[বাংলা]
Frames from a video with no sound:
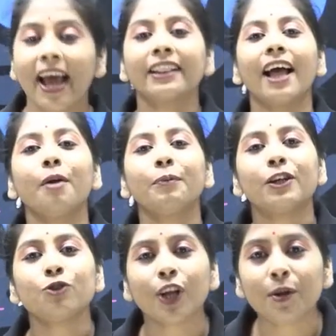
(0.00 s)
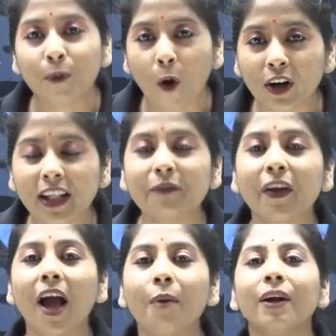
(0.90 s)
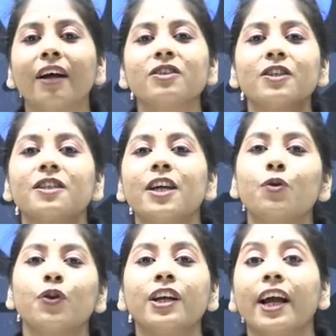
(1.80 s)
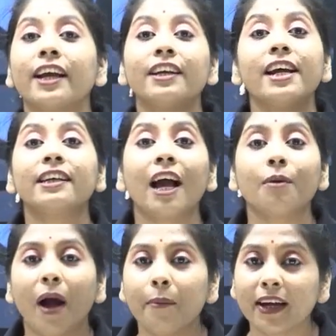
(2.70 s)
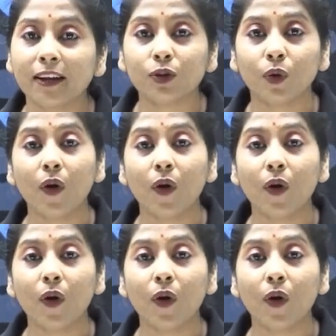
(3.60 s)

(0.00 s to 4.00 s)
তার কিছুদিন পর দেখবে আমরা জাস্ট এই রুটিনটাকে ঠিকঠাকভাবে কিন্তু